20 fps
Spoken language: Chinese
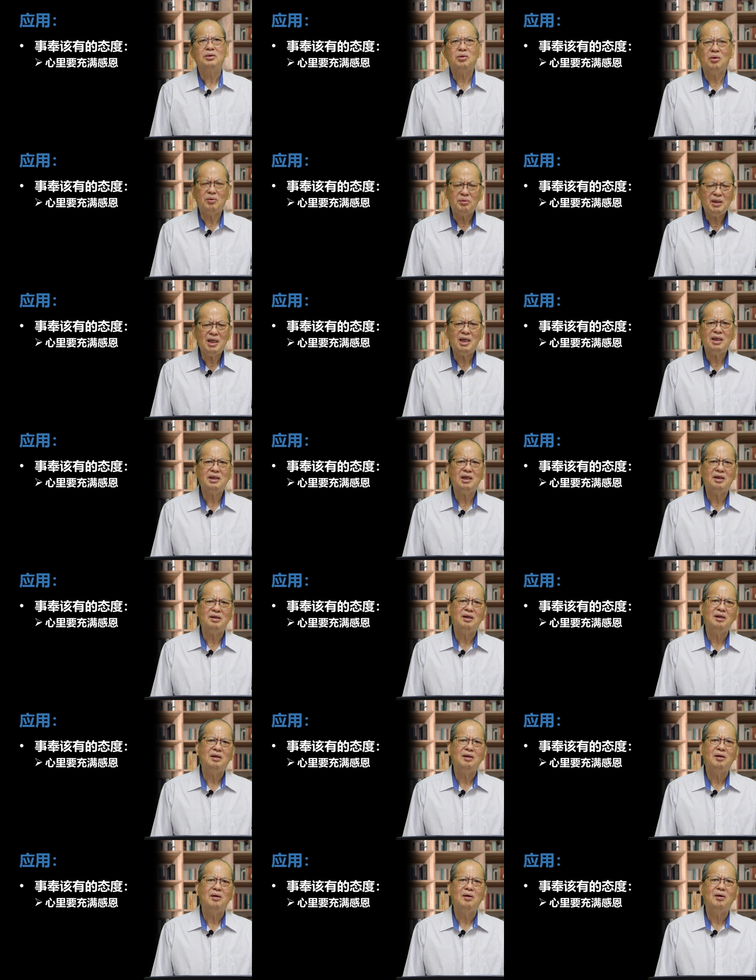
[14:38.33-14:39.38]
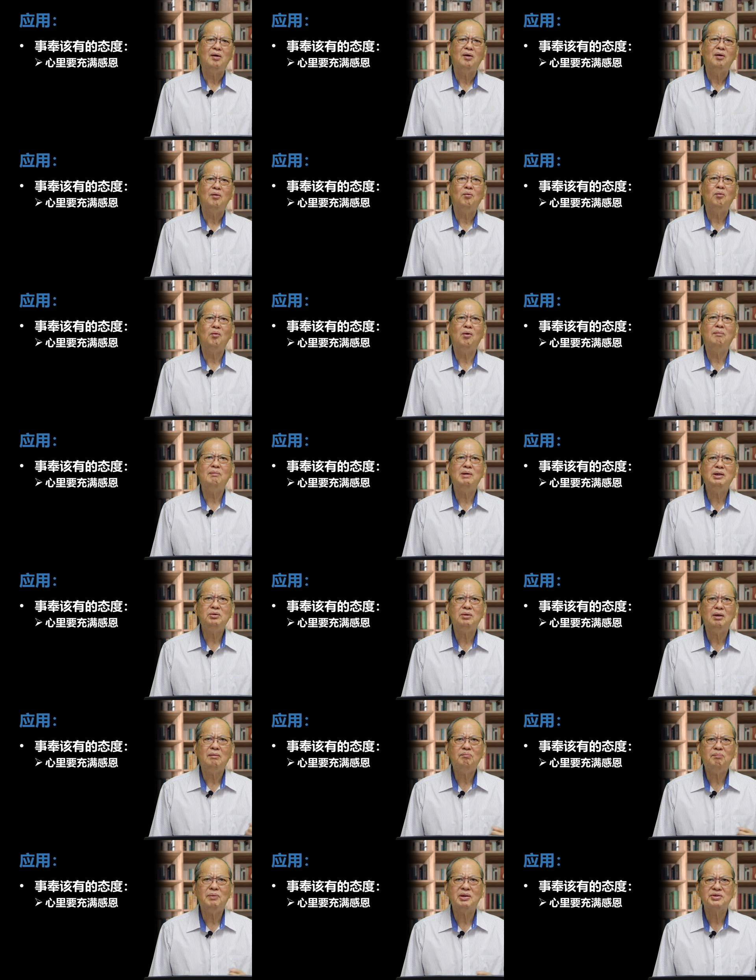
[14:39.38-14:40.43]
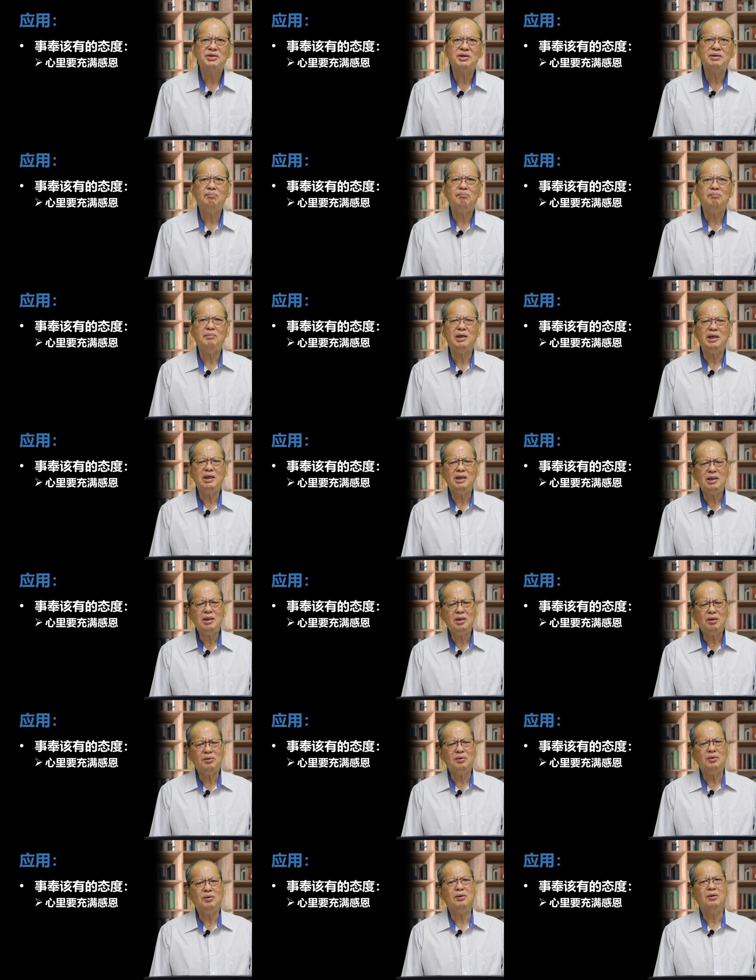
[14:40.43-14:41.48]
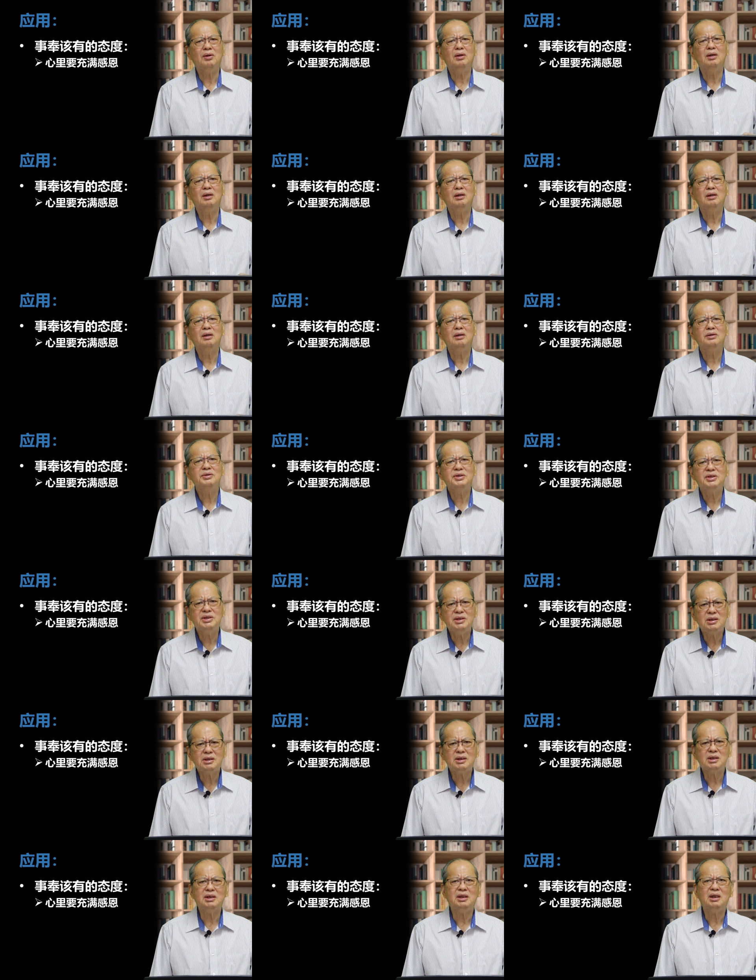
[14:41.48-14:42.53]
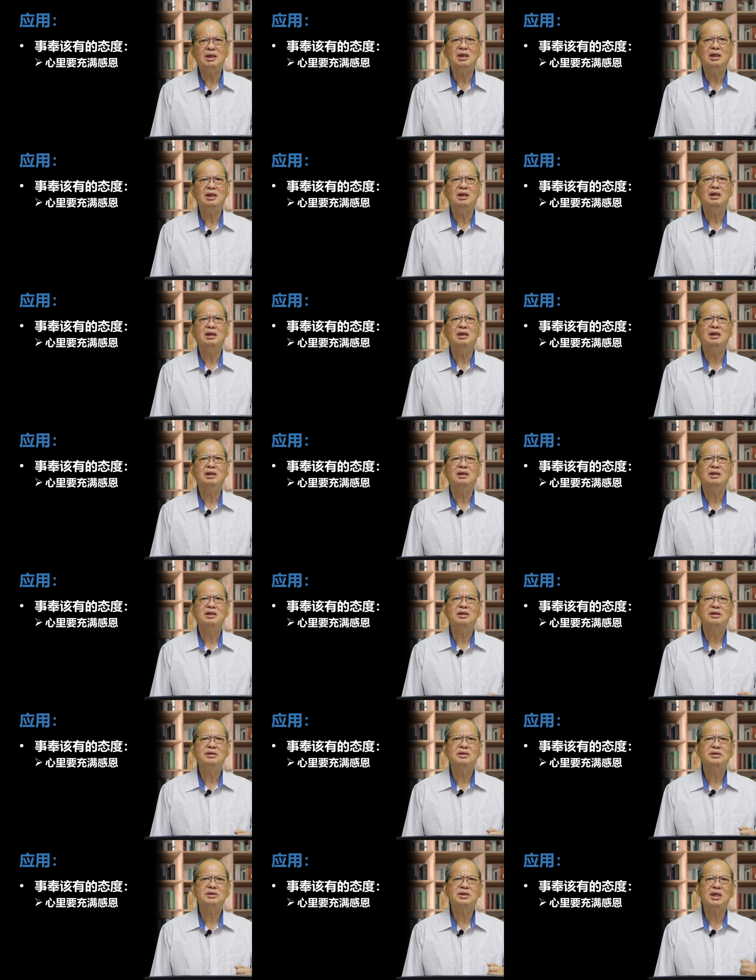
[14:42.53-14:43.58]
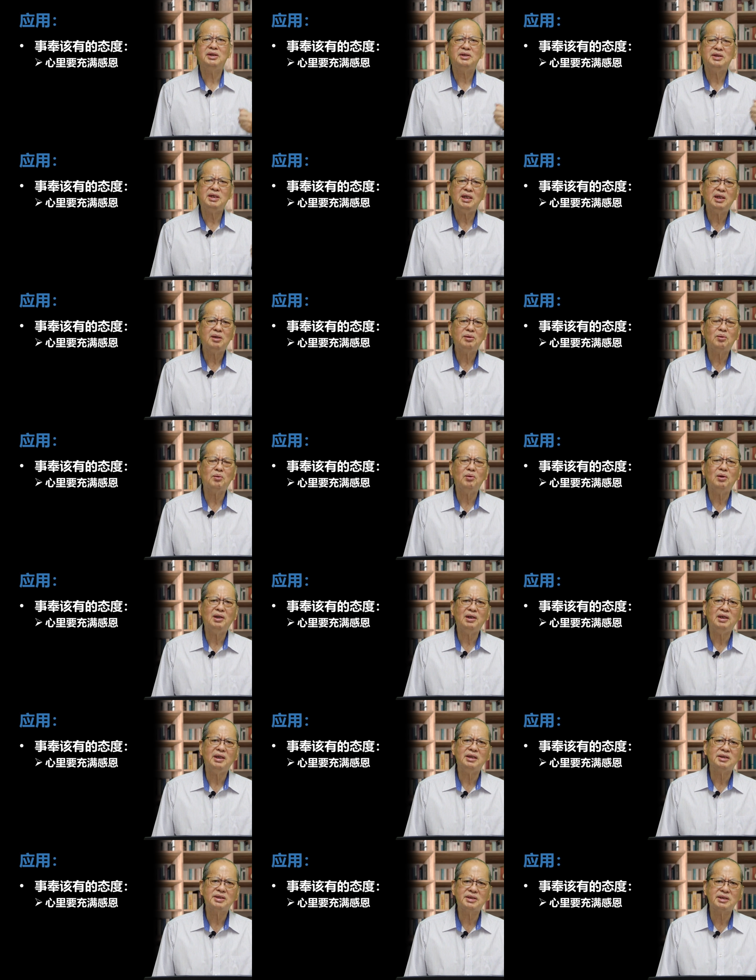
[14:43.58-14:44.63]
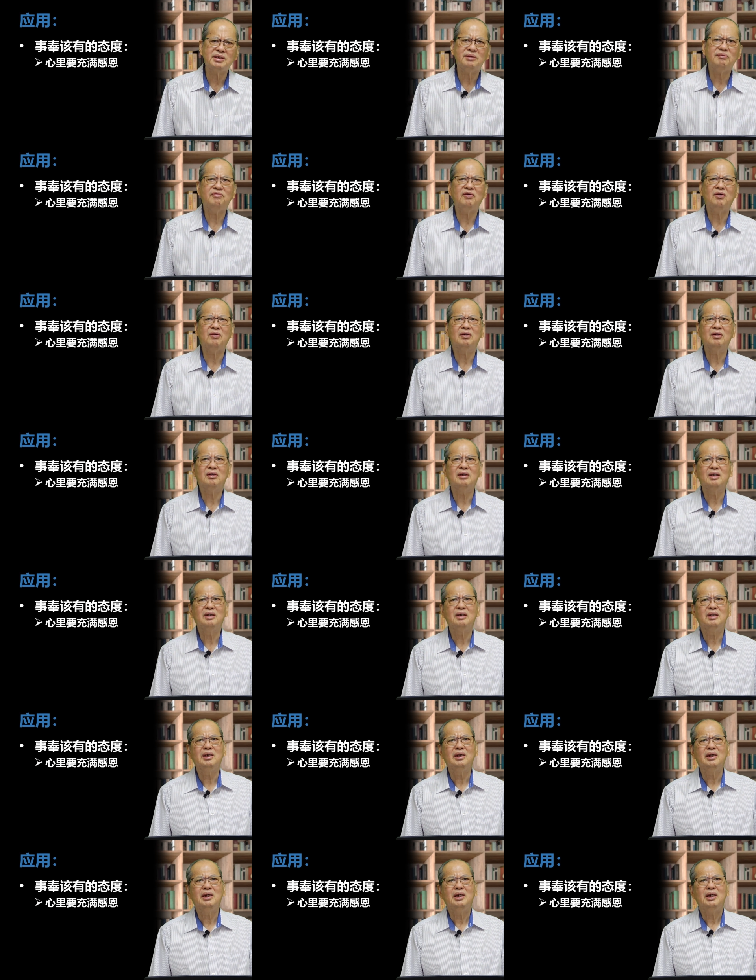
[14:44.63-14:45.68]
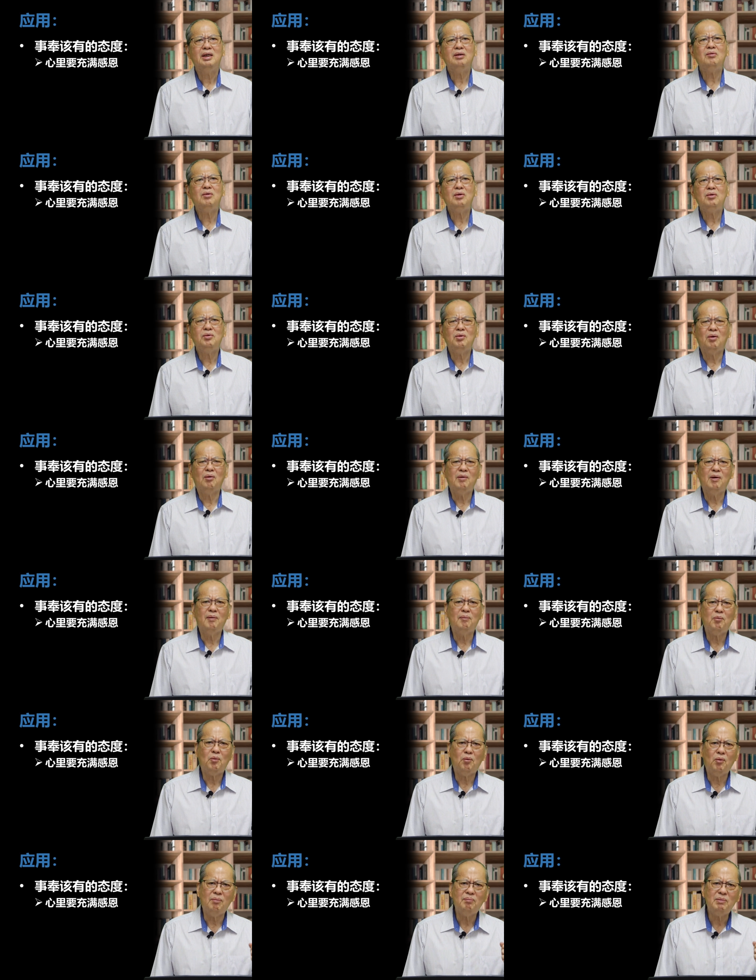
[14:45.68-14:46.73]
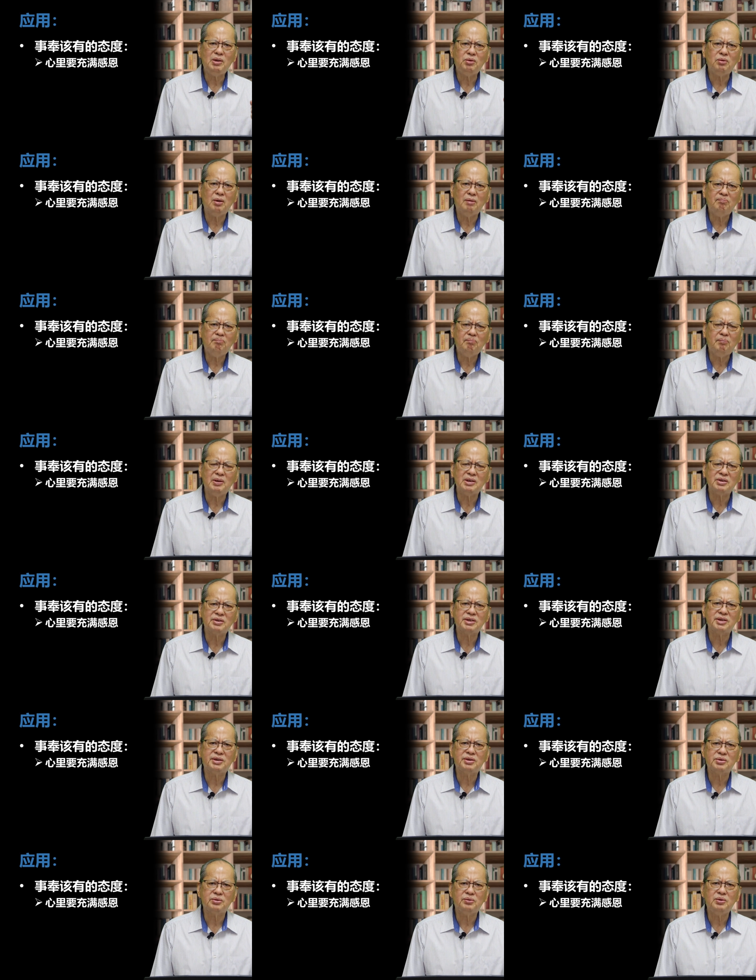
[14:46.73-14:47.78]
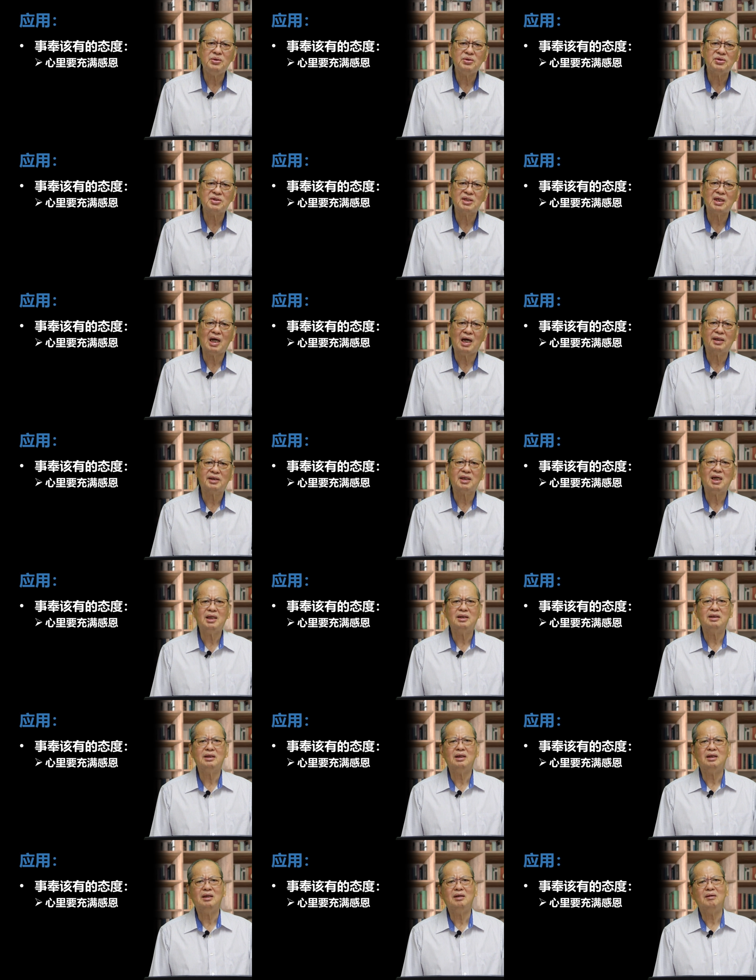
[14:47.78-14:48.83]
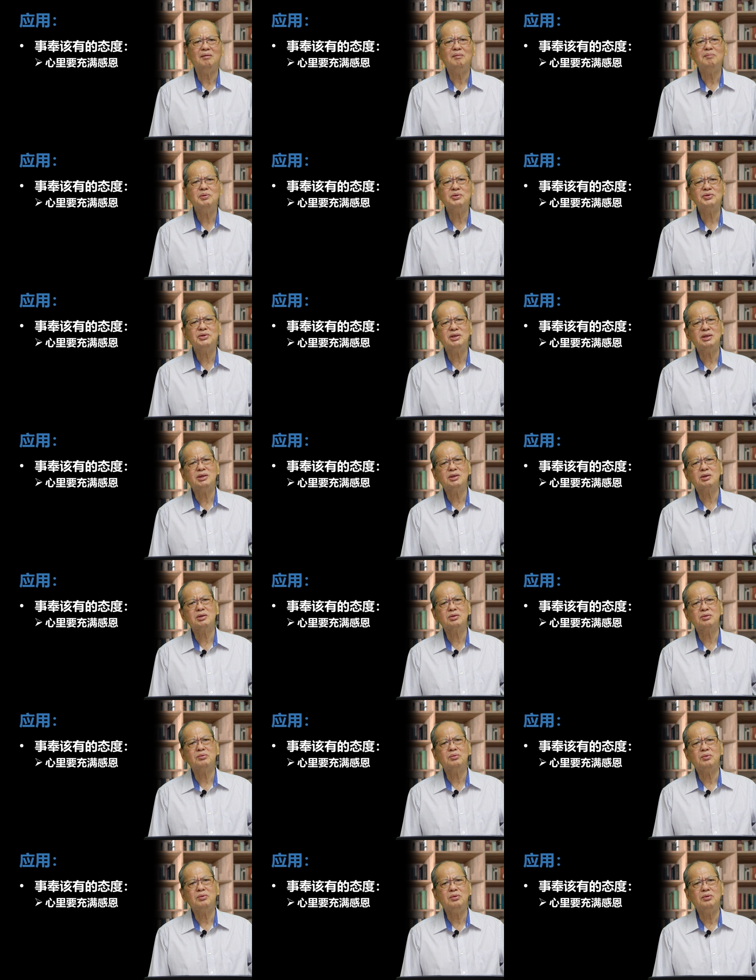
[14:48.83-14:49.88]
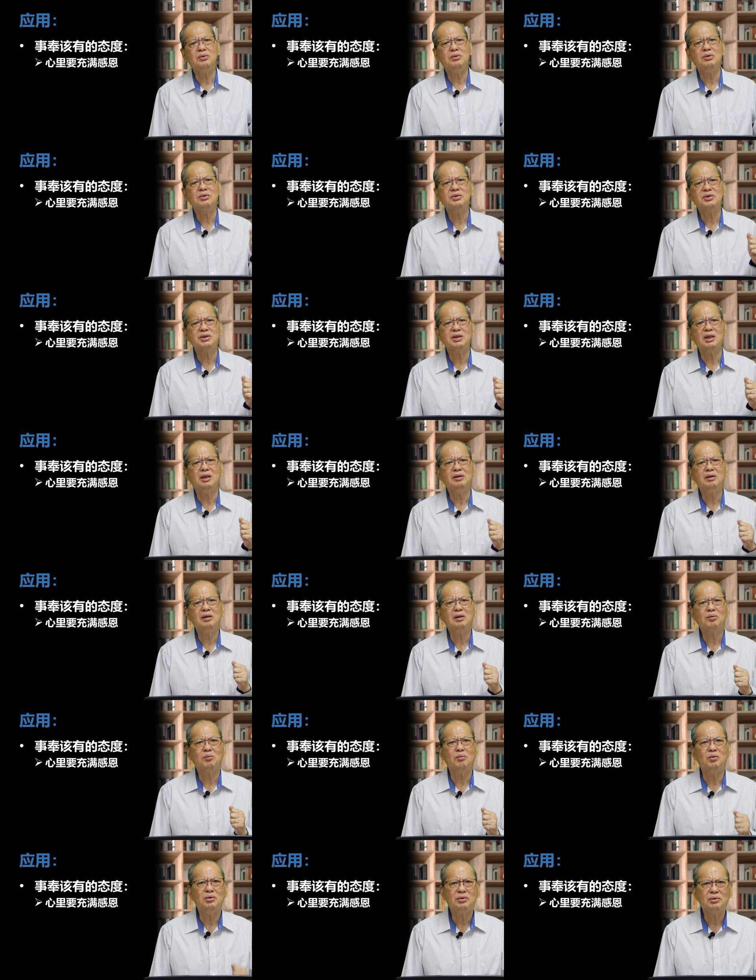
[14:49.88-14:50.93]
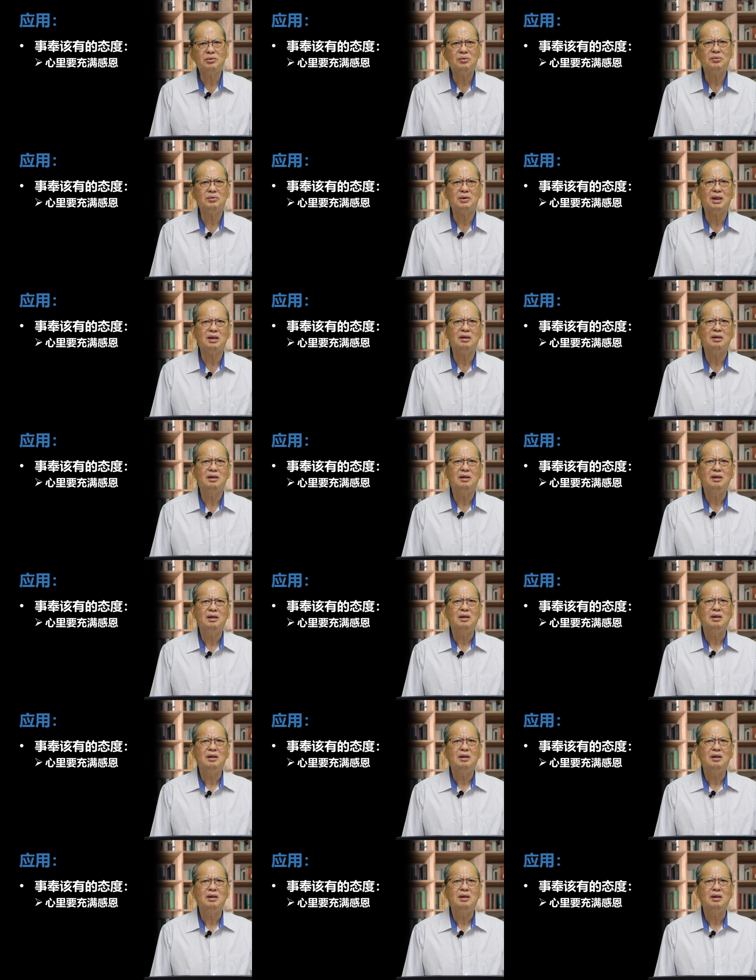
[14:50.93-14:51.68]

同样的，我们原本是没有资格。在天国里侍奉，因为我我们原本是属于撒旦的，我们不是属于神的国度的，